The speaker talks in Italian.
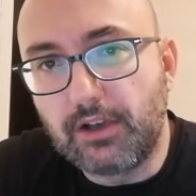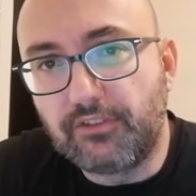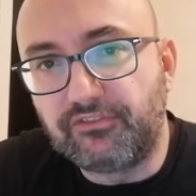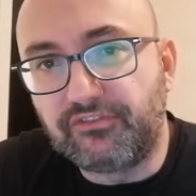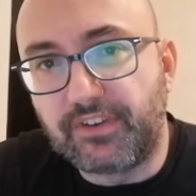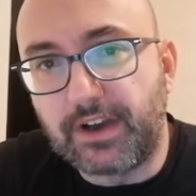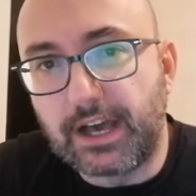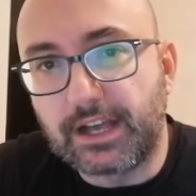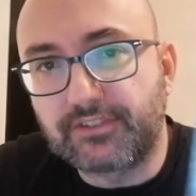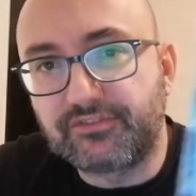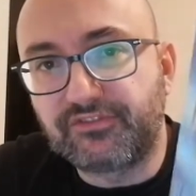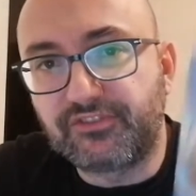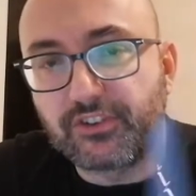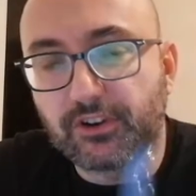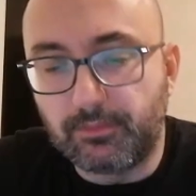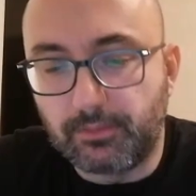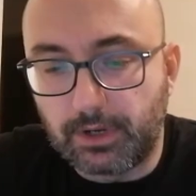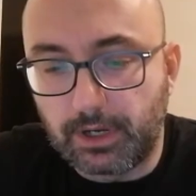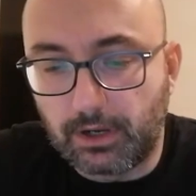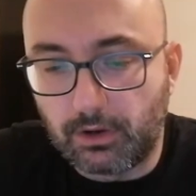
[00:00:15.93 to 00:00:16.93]
Far
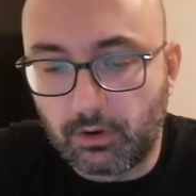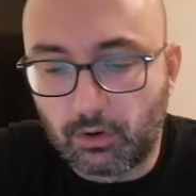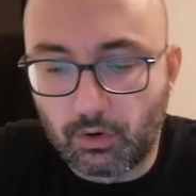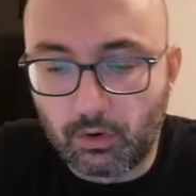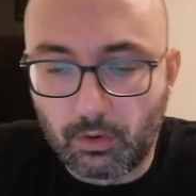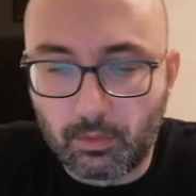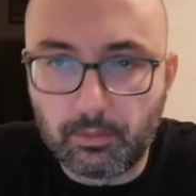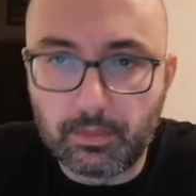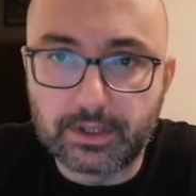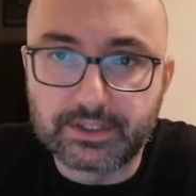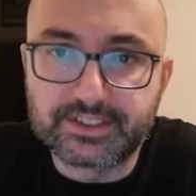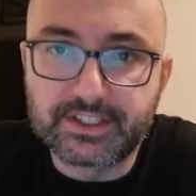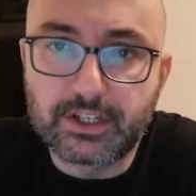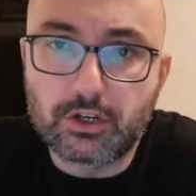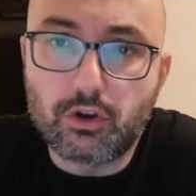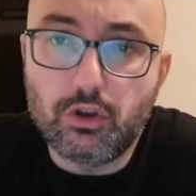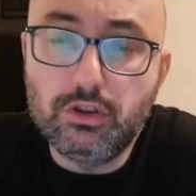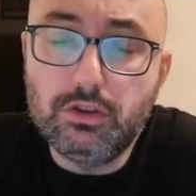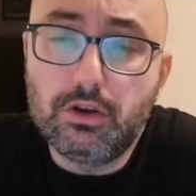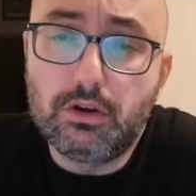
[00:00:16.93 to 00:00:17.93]
From Home,
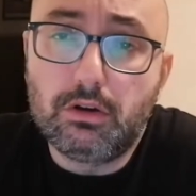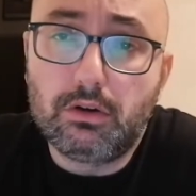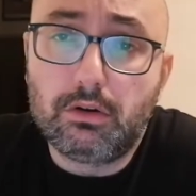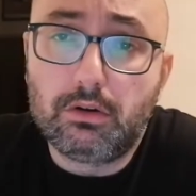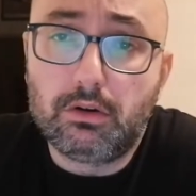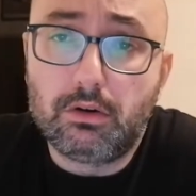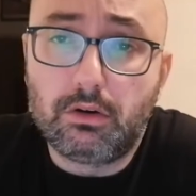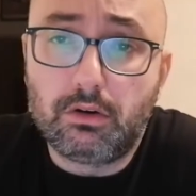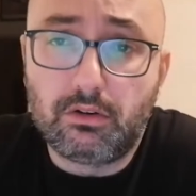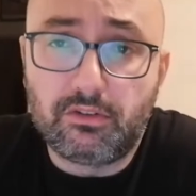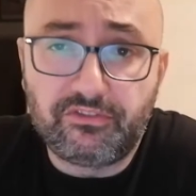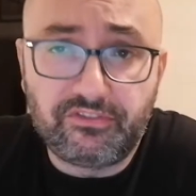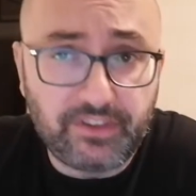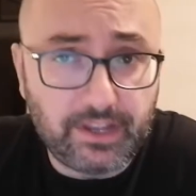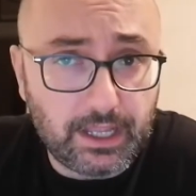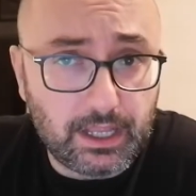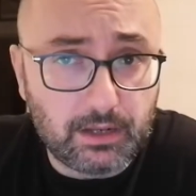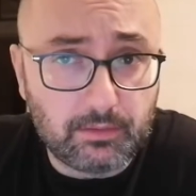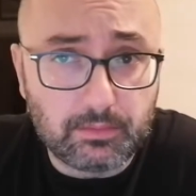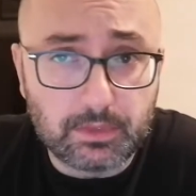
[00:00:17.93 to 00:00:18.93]
secondo
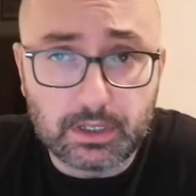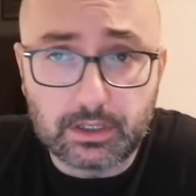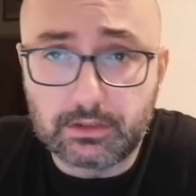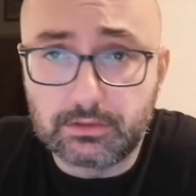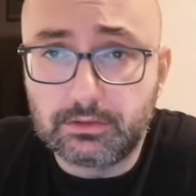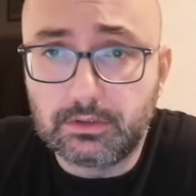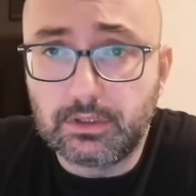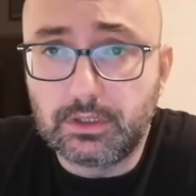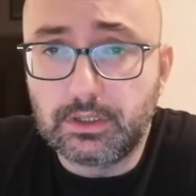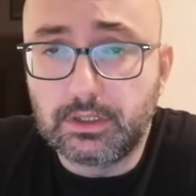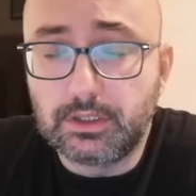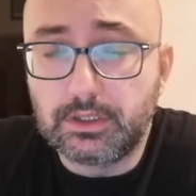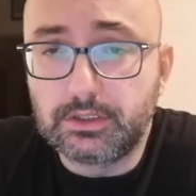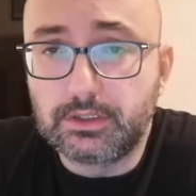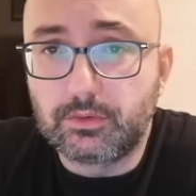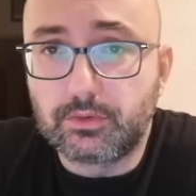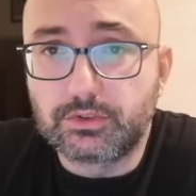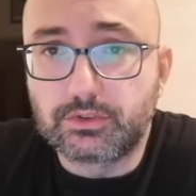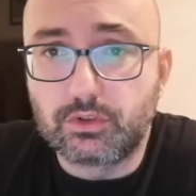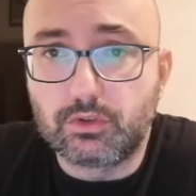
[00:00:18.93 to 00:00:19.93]
film
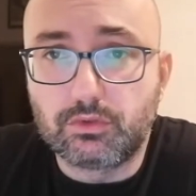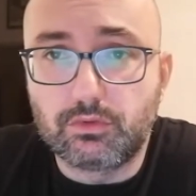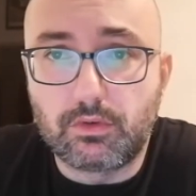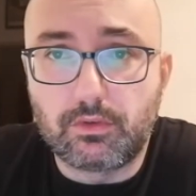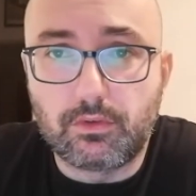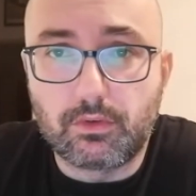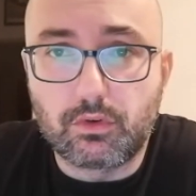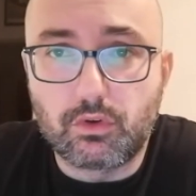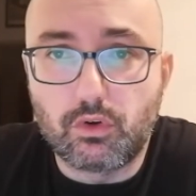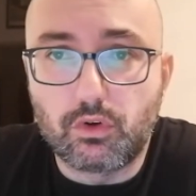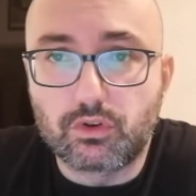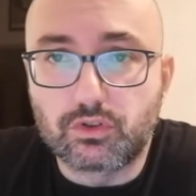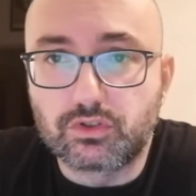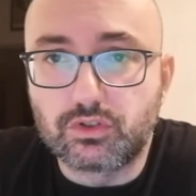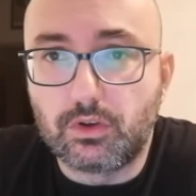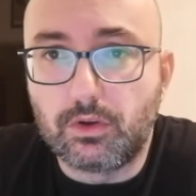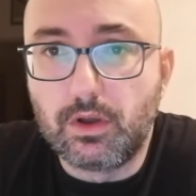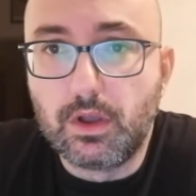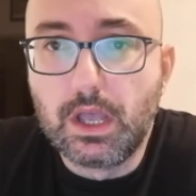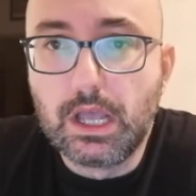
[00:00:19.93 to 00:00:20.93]
di questo nuovo
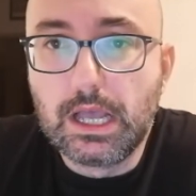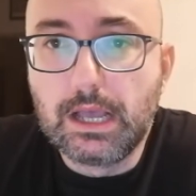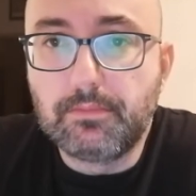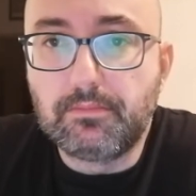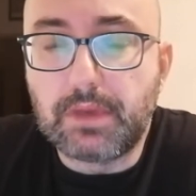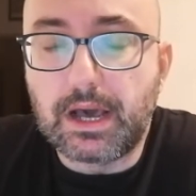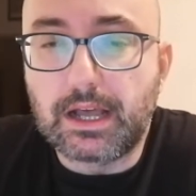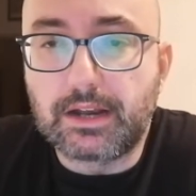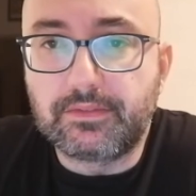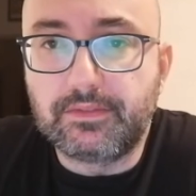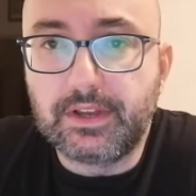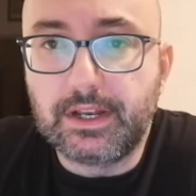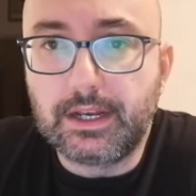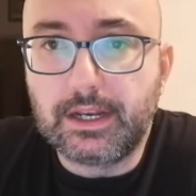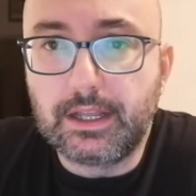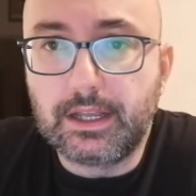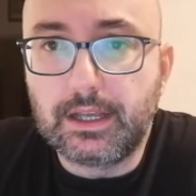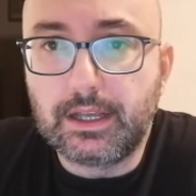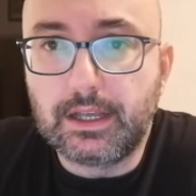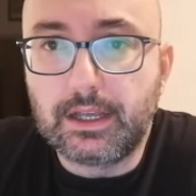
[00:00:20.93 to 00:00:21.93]
corso Marvel
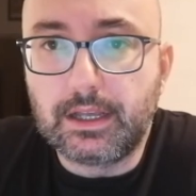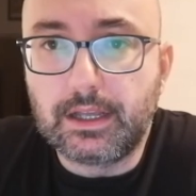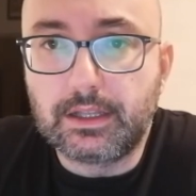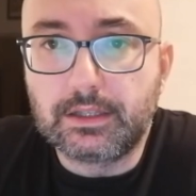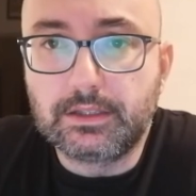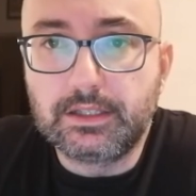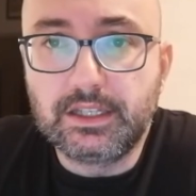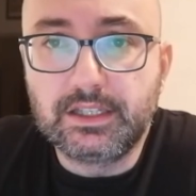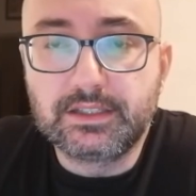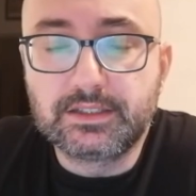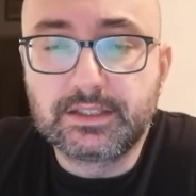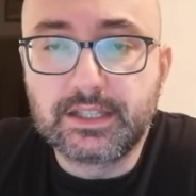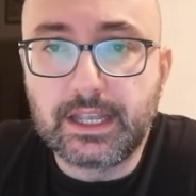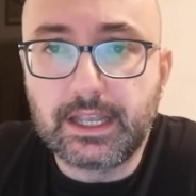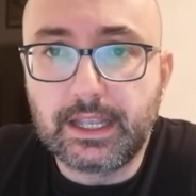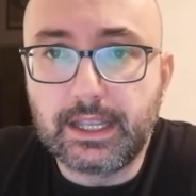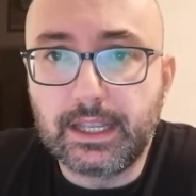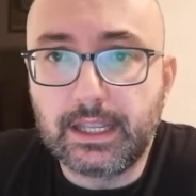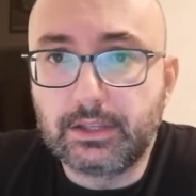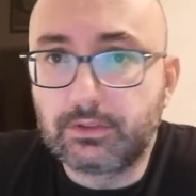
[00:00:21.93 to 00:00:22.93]
eh,
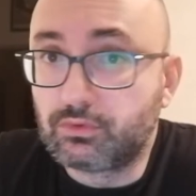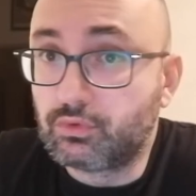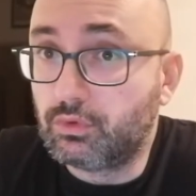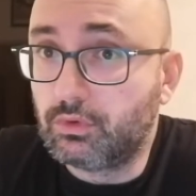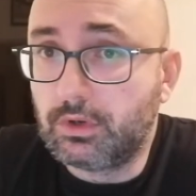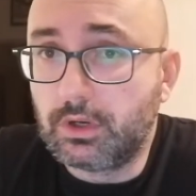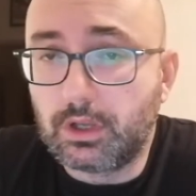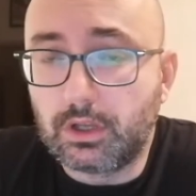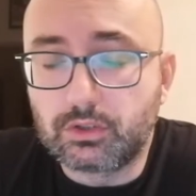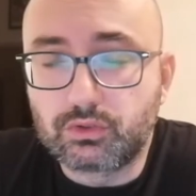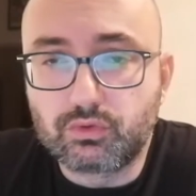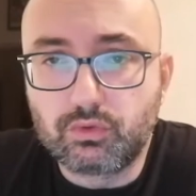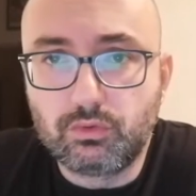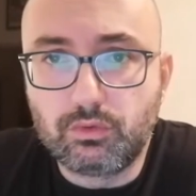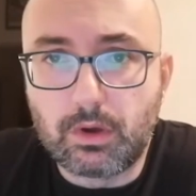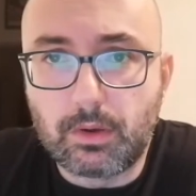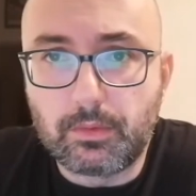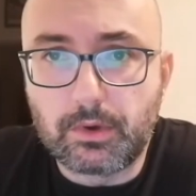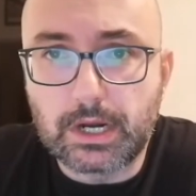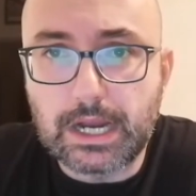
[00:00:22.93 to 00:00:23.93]
Disney sul,
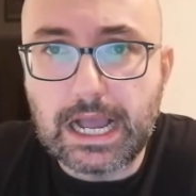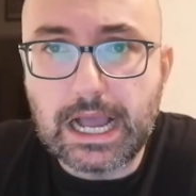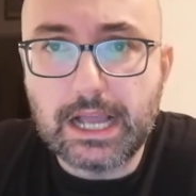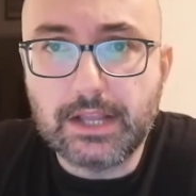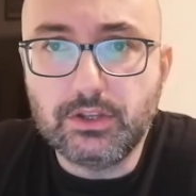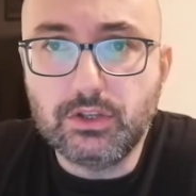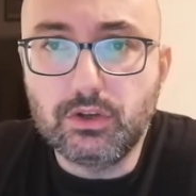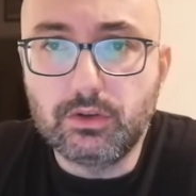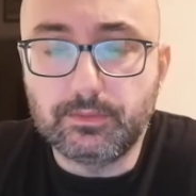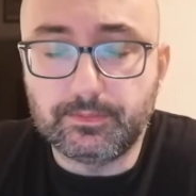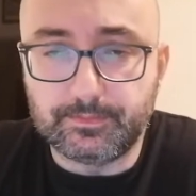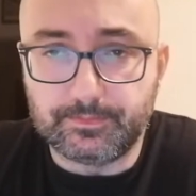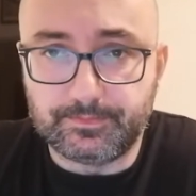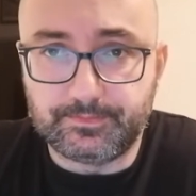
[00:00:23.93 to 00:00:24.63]
sull'uomo ragno,